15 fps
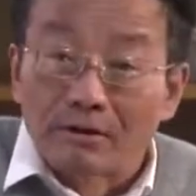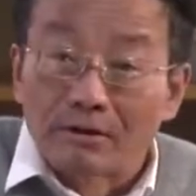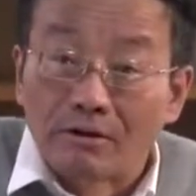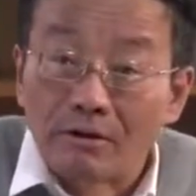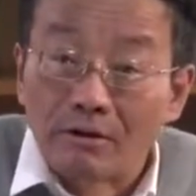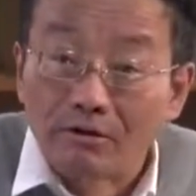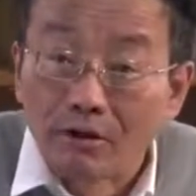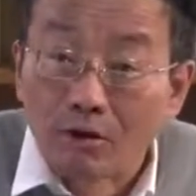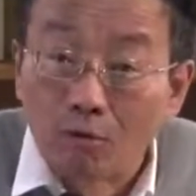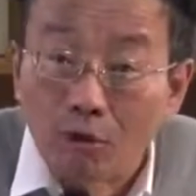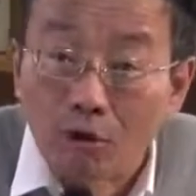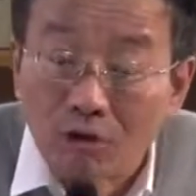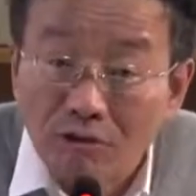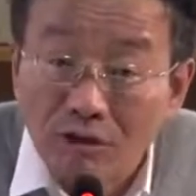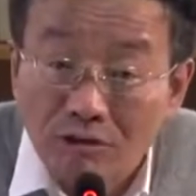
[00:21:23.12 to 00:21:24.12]
其实
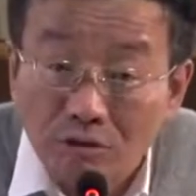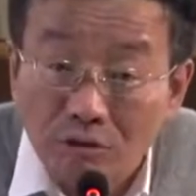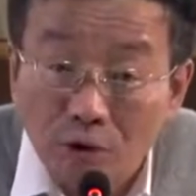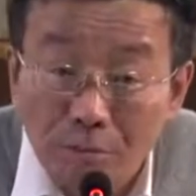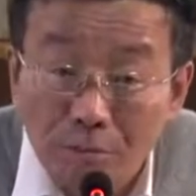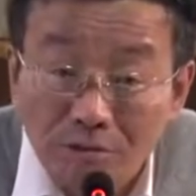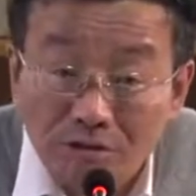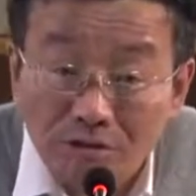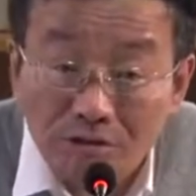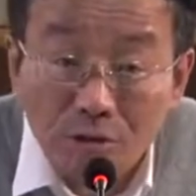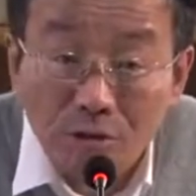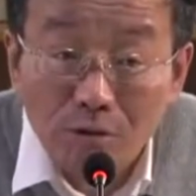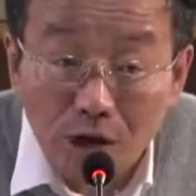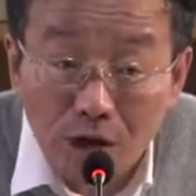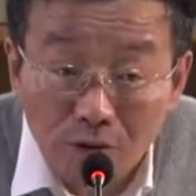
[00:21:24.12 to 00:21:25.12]
过剩的绝不是
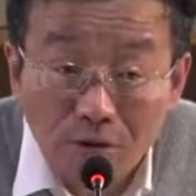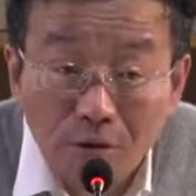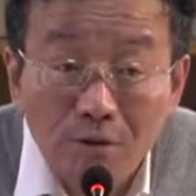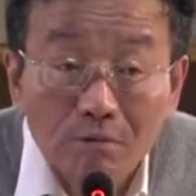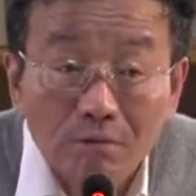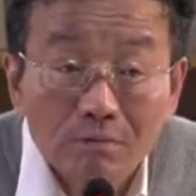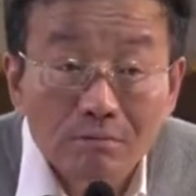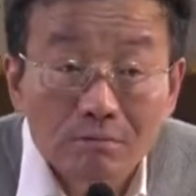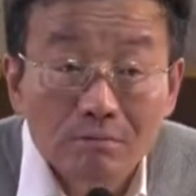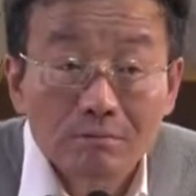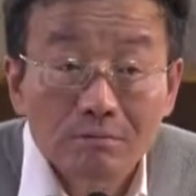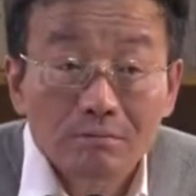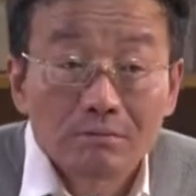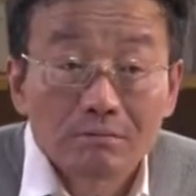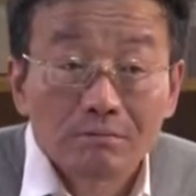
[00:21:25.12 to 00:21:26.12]
剩余劳动，
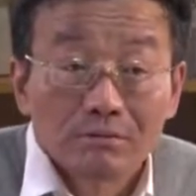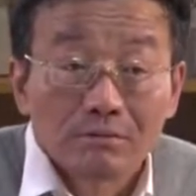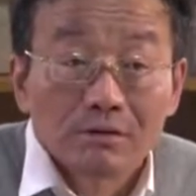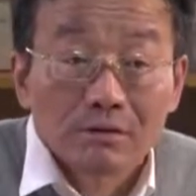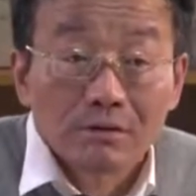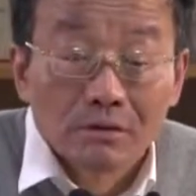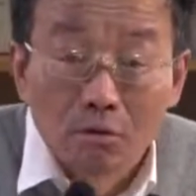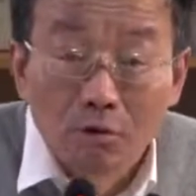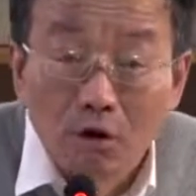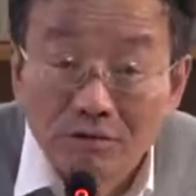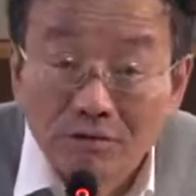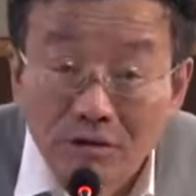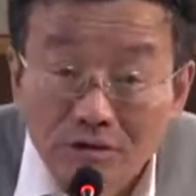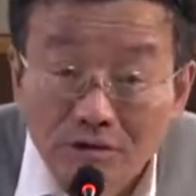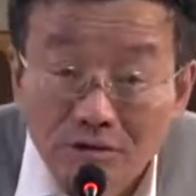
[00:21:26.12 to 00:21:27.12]
过
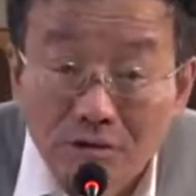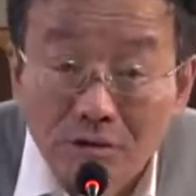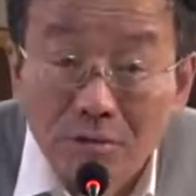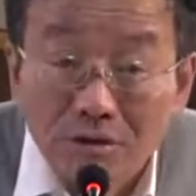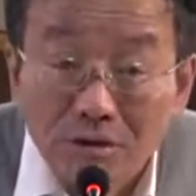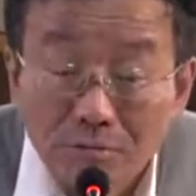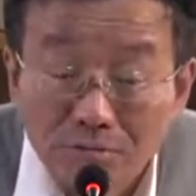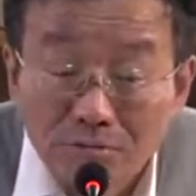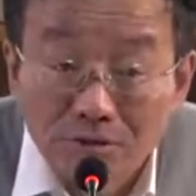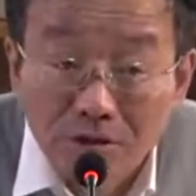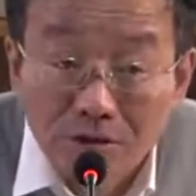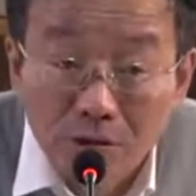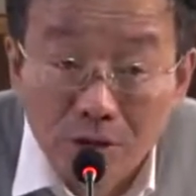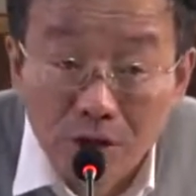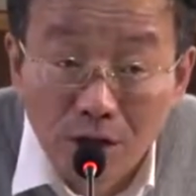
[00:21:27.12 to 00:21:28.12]
剩的是什么？这部分
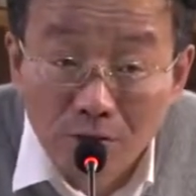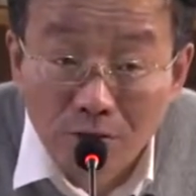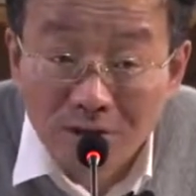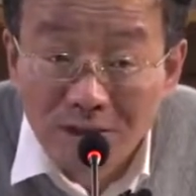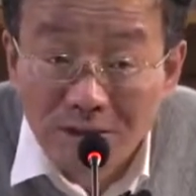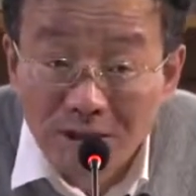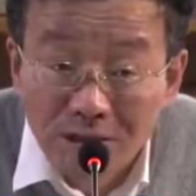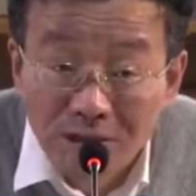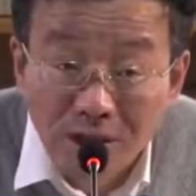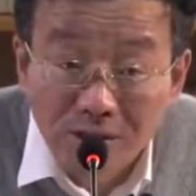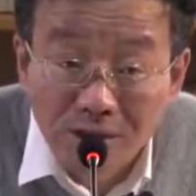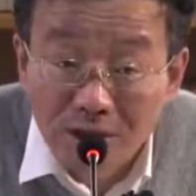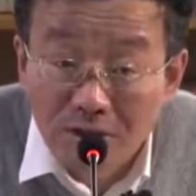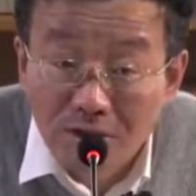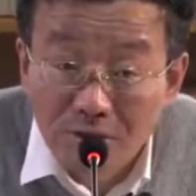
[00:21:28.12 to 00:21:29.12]
剩余劳动在市
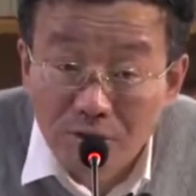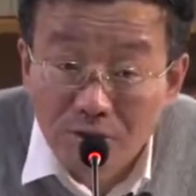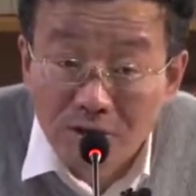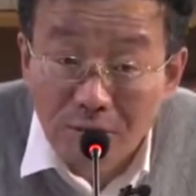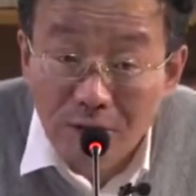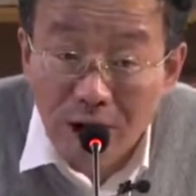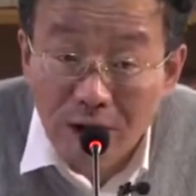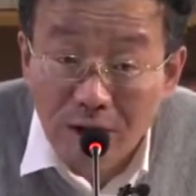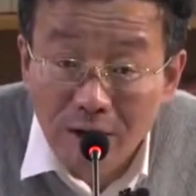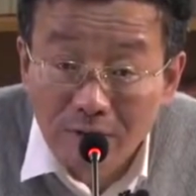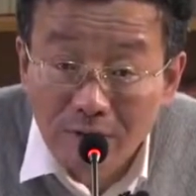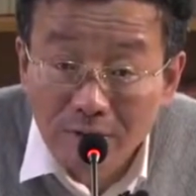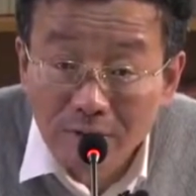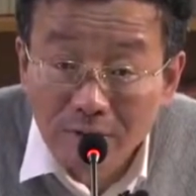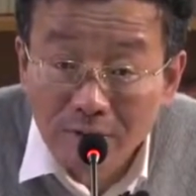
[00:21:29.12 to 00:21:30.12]
场竞争中什么，
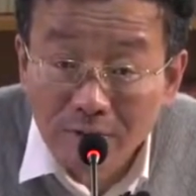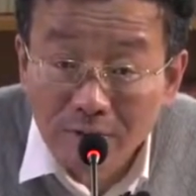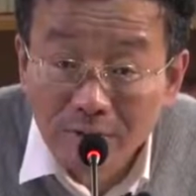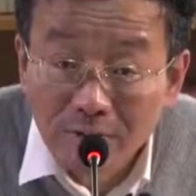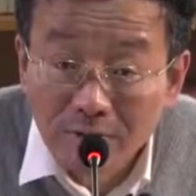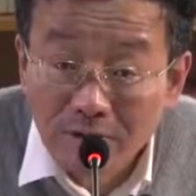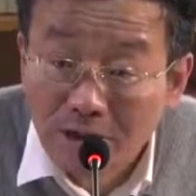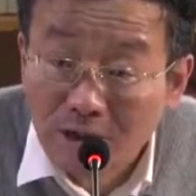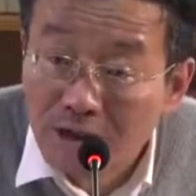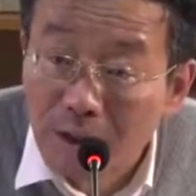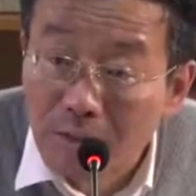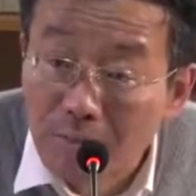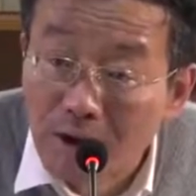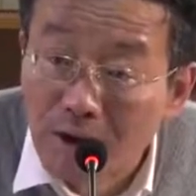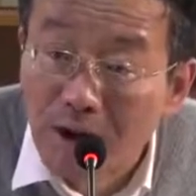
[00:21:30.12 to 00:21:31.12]
实
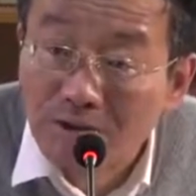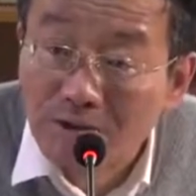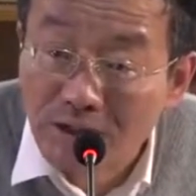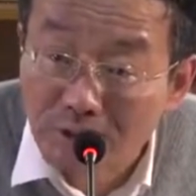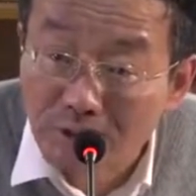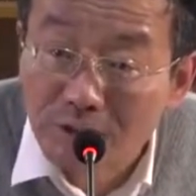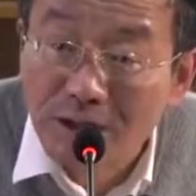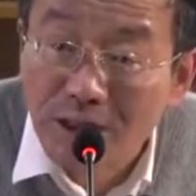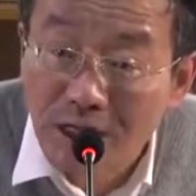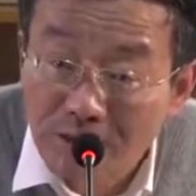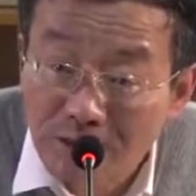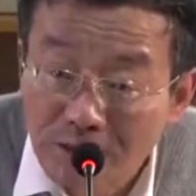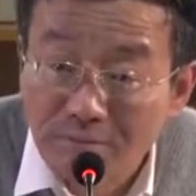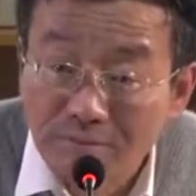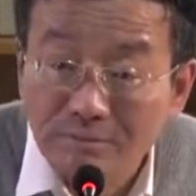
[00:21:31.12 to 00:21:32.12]
现不了剩余价
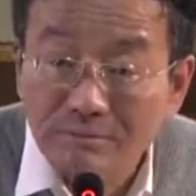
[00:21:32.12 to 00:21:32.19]
值。